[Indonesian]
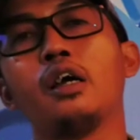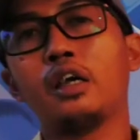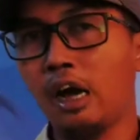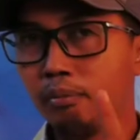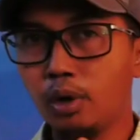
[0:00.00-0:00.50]

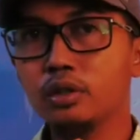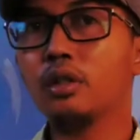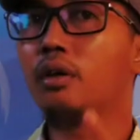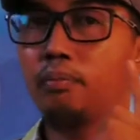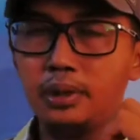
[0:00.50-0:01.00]

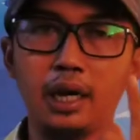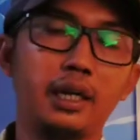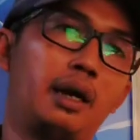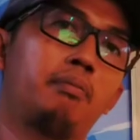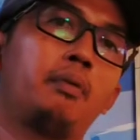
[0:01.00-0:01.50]
gambut
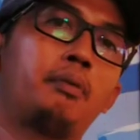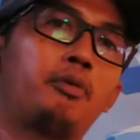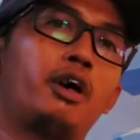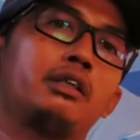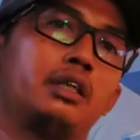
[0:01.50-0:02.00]
biaya
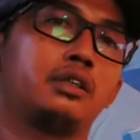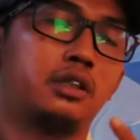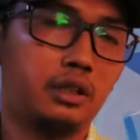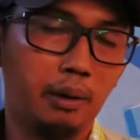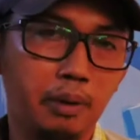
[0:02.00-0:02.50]
pemupukannya
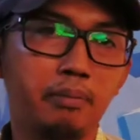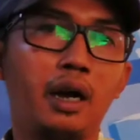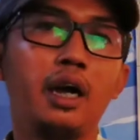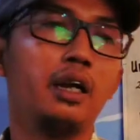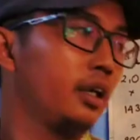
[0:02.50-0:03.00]
lebih
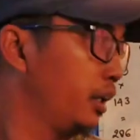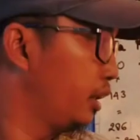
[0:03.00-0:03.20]
mahal.